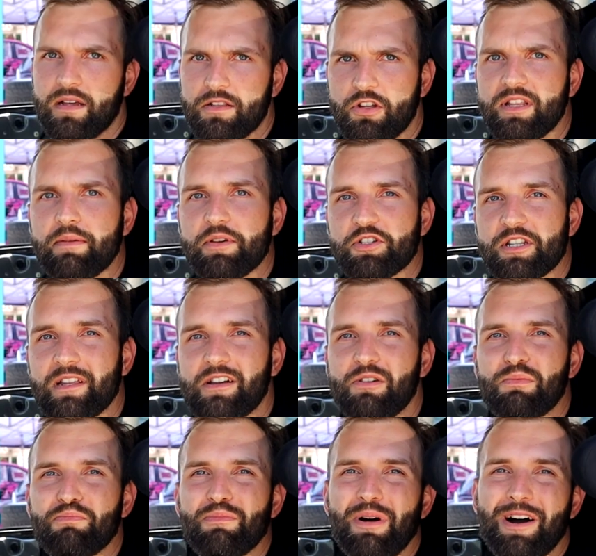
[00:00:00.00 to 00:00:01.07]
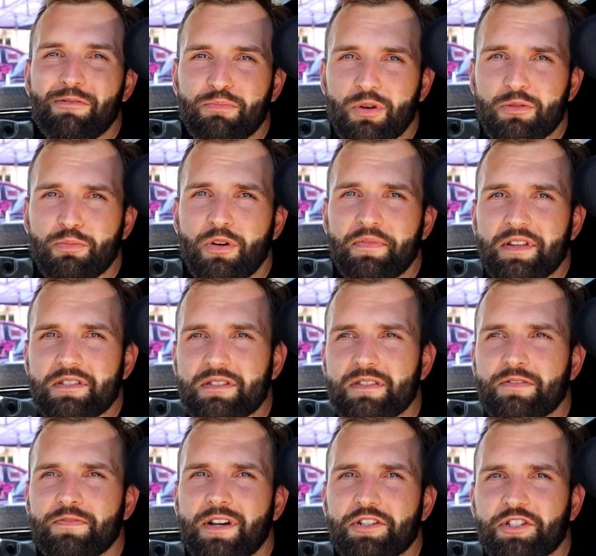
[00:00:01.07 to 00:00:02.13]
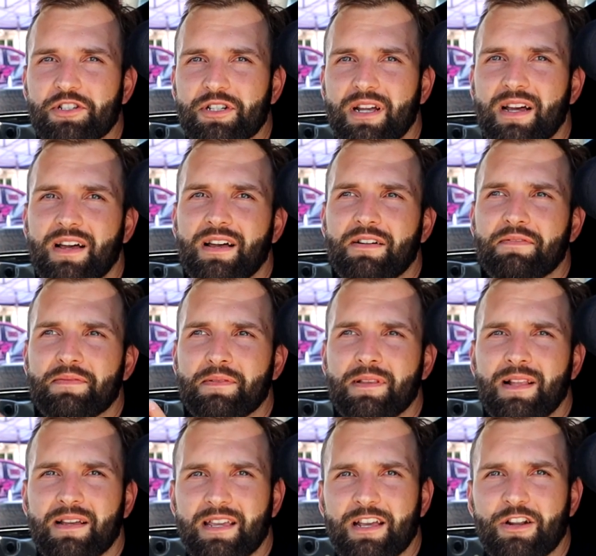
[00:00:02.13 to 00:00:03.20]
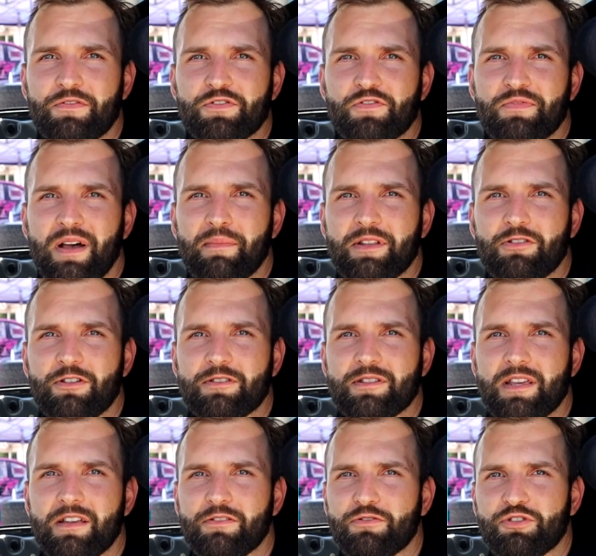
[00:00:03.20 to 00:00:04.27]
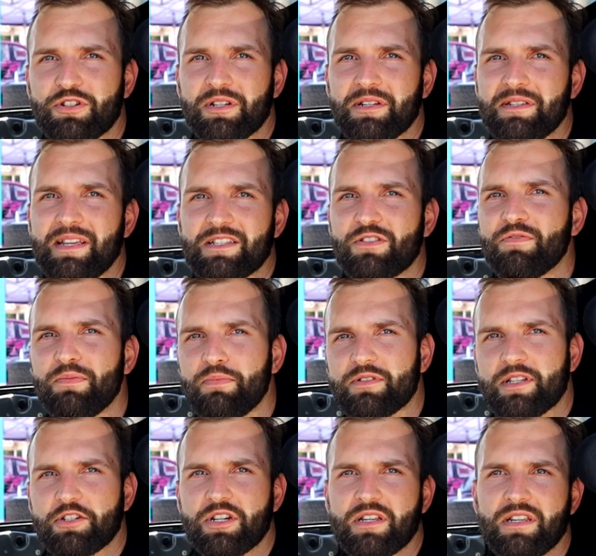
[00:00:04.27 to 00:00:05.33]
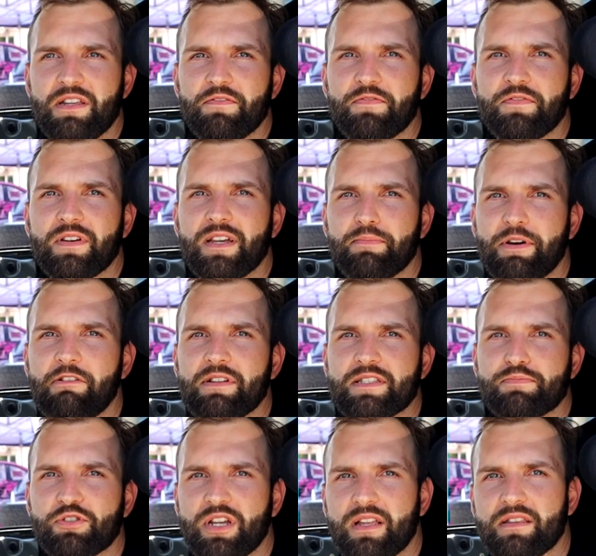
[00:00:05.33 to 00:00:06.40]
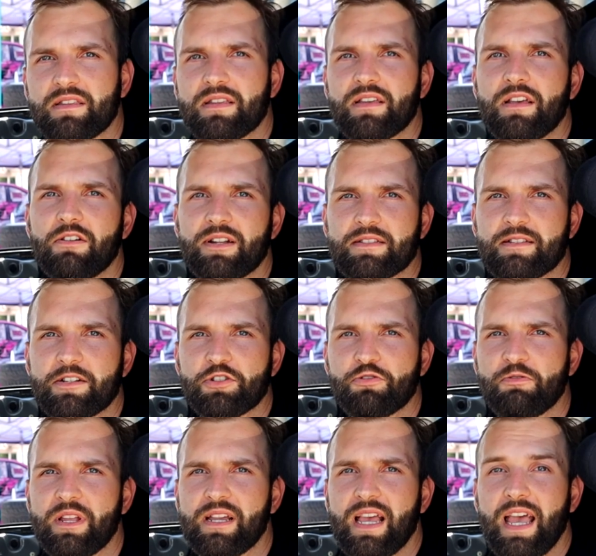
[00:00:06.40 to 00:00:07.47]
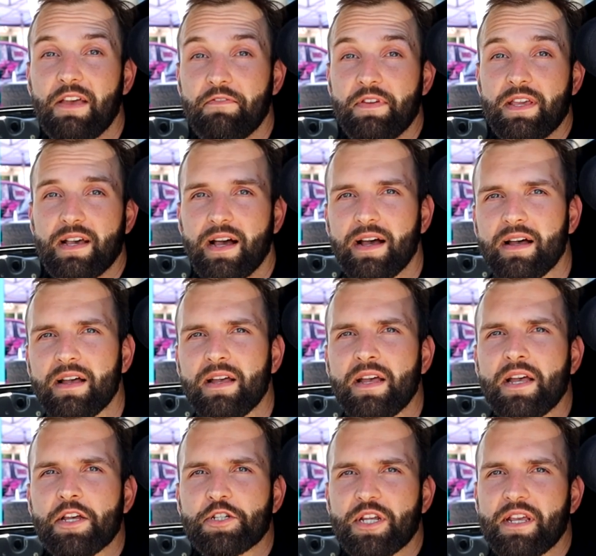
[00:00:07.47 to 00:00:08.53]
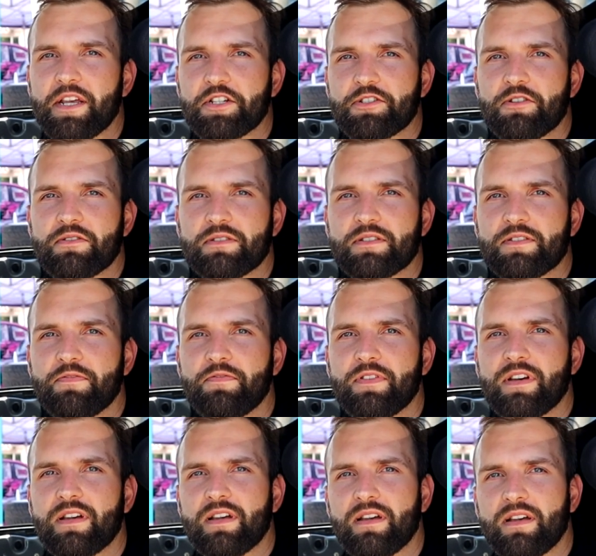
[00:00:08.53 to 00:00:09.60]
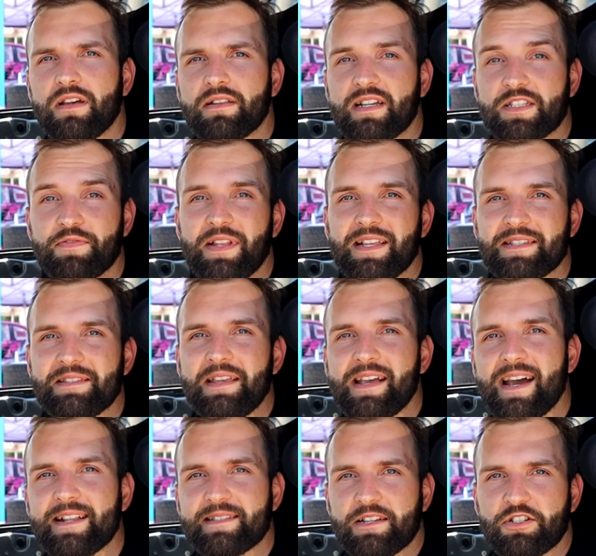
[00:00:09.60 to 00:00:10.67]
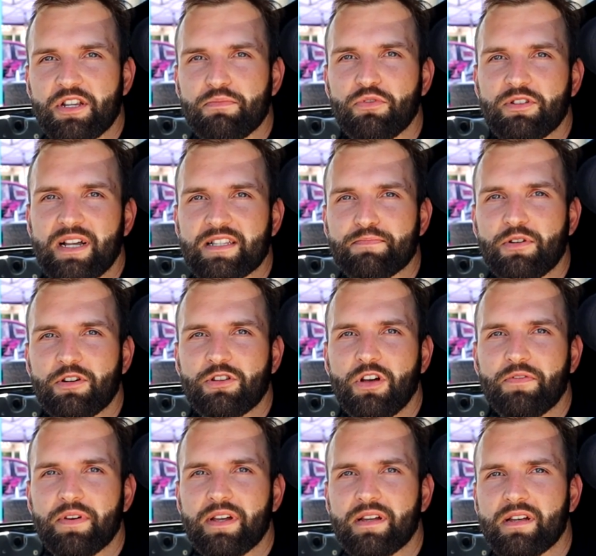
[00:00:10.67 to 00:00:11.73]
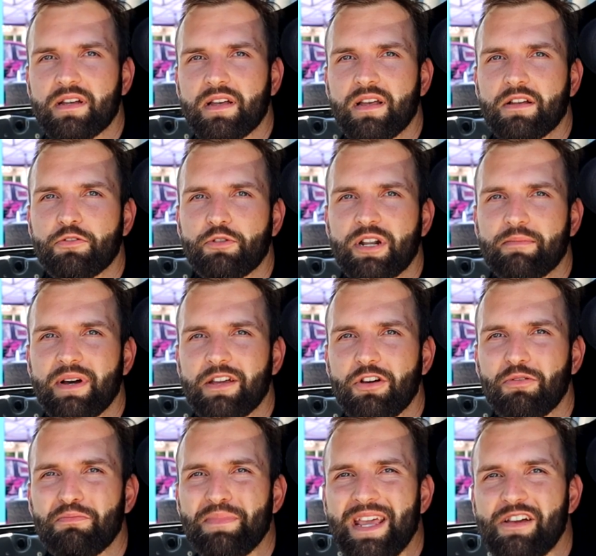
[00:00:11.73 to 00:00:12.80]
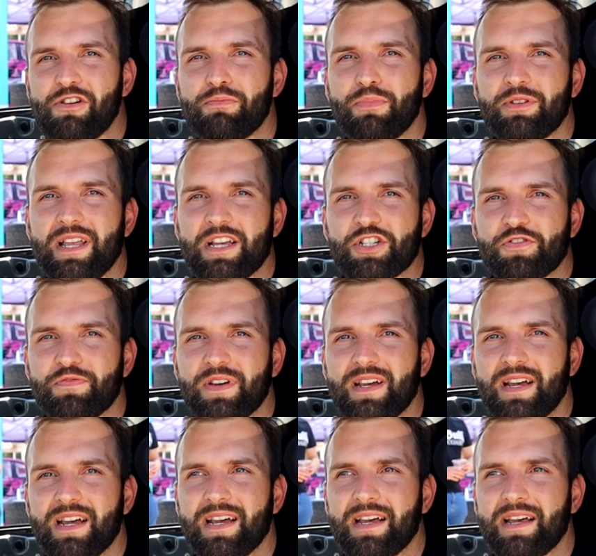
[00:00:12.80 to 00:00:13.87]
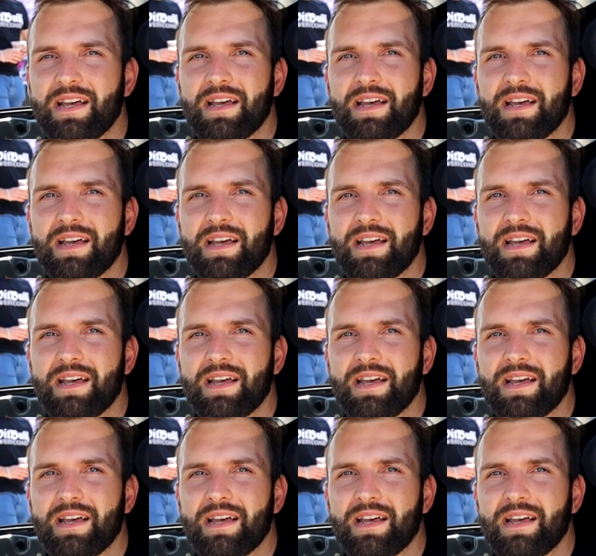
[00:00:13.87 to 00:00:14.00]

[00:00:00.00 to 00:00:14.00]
E, dodam jeszcze taką małą podpowiedź, zwłaszcza dla kierowców amatorskich, którzy nie są wyposażeni w pełen sprzęt oraz rysunek FIA, że jeżdżąc w tak zwanych sneakersach, czyli butach sportowych, e, które mają miękką podeszwę,